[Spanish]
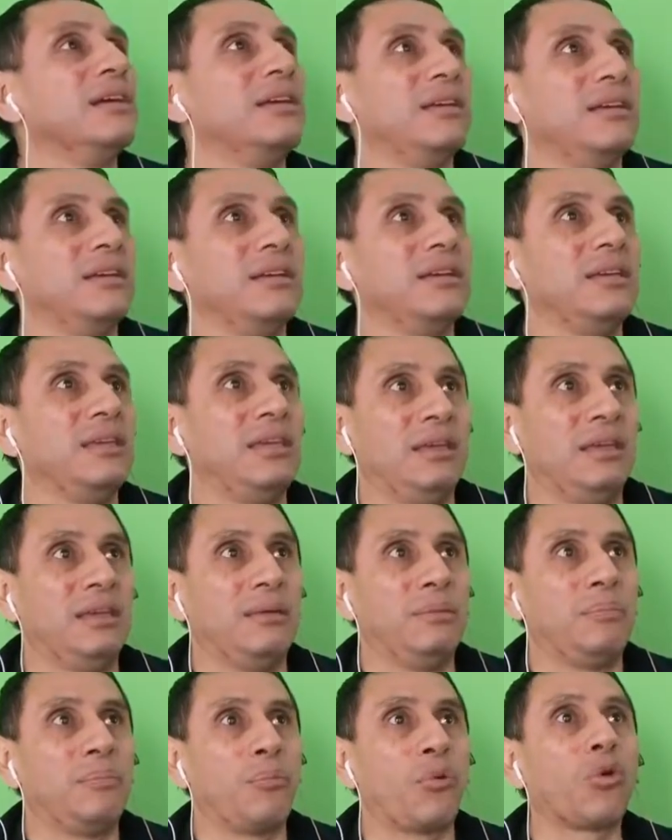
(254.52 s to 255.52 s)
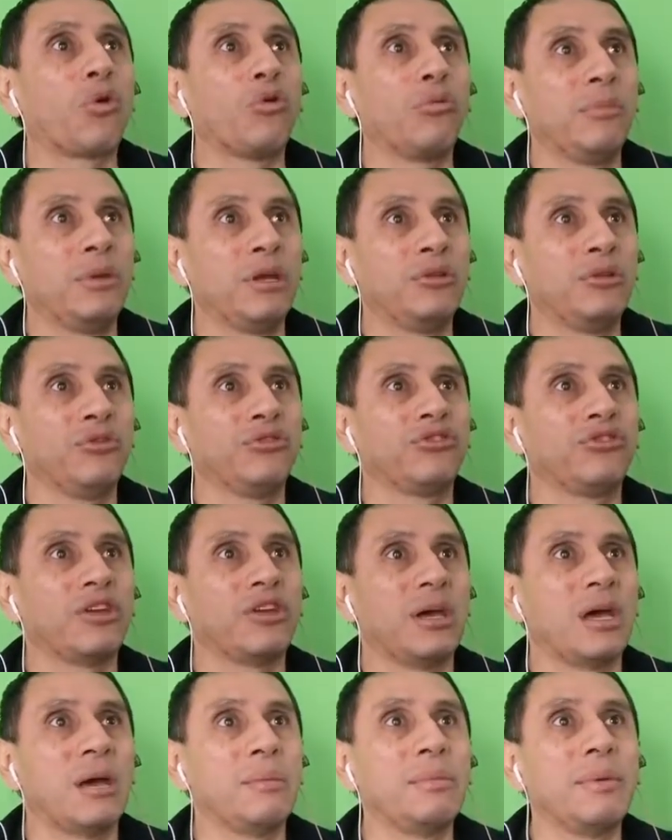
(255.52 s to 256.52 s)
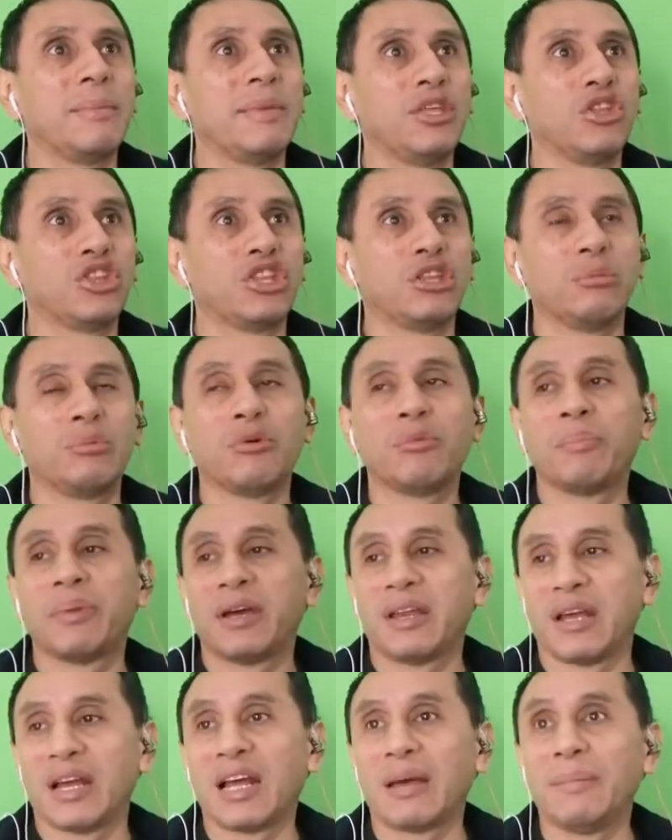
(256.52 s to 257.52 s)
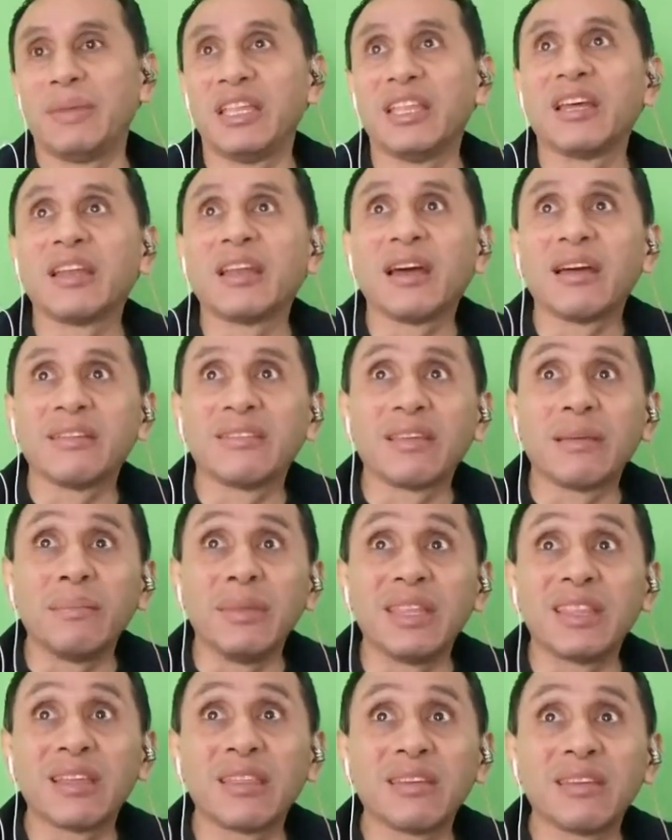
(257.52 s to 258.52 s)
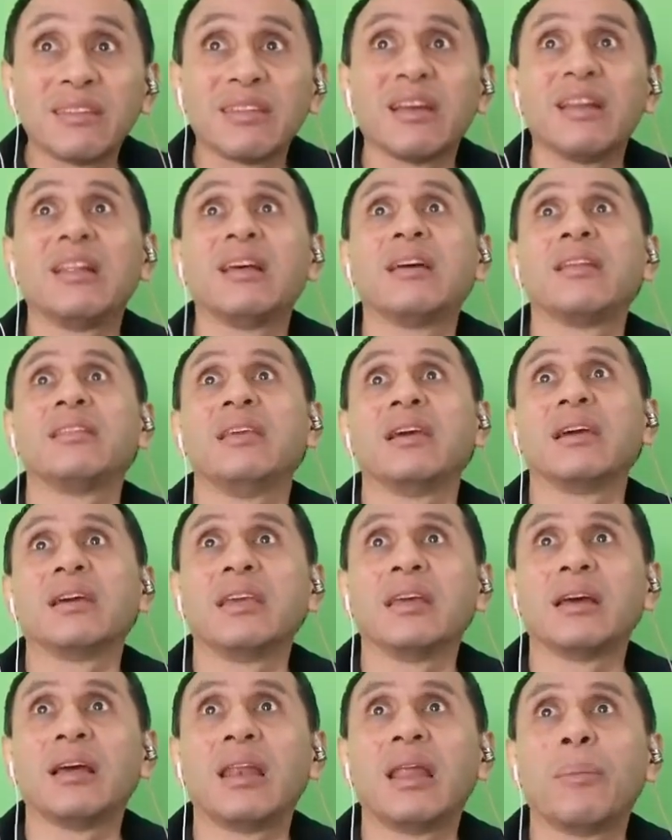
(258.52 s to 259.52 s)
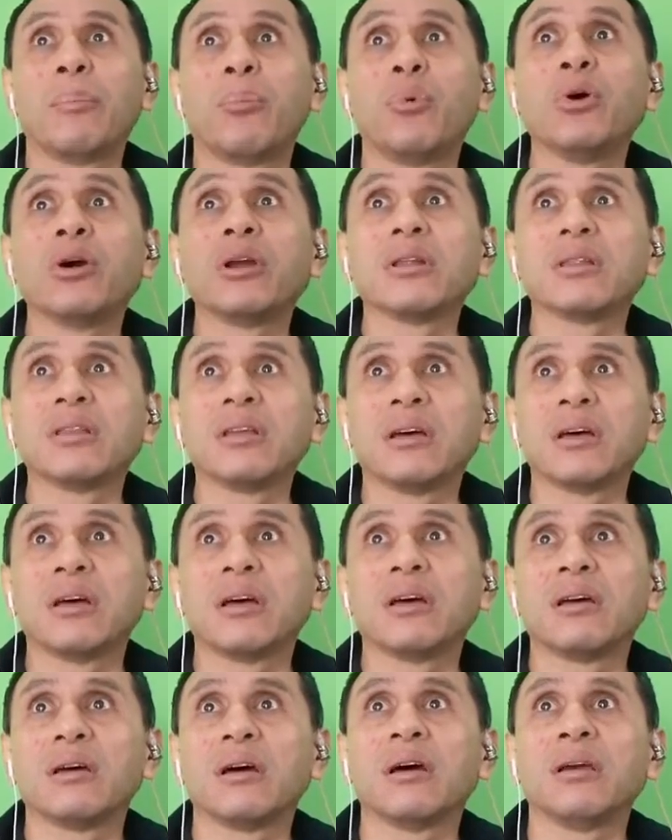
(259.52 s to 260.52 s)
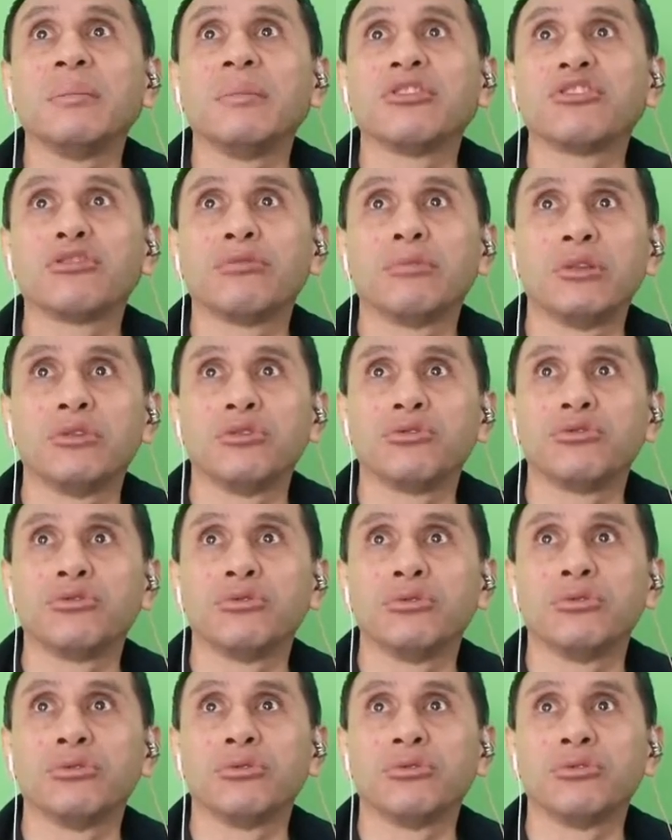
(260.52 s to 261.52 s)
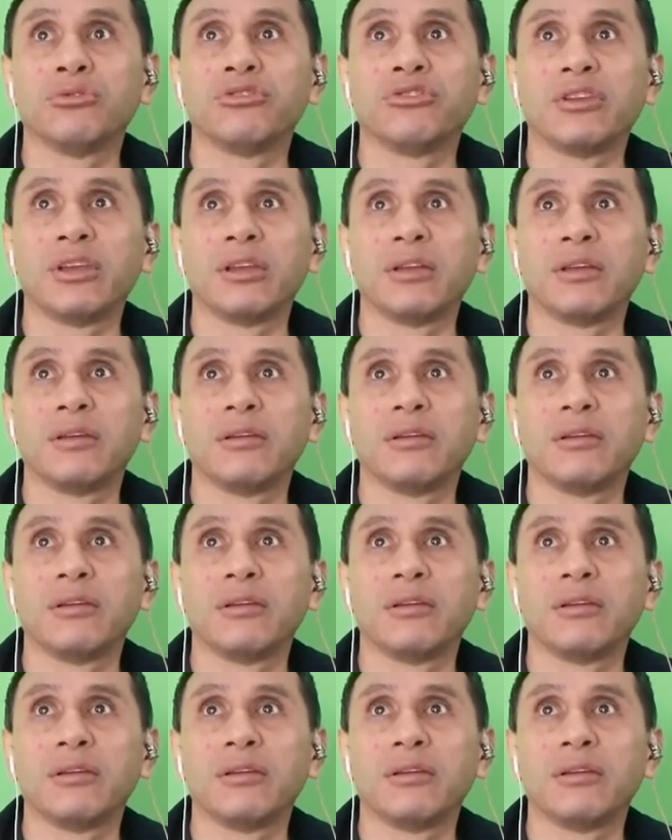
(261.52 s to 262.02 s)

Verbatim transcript: Eh, y por lo menos a mí me dio tiempo para caminar hasta mitad de sala, de aquí a la puerta hay más o menos unos, 5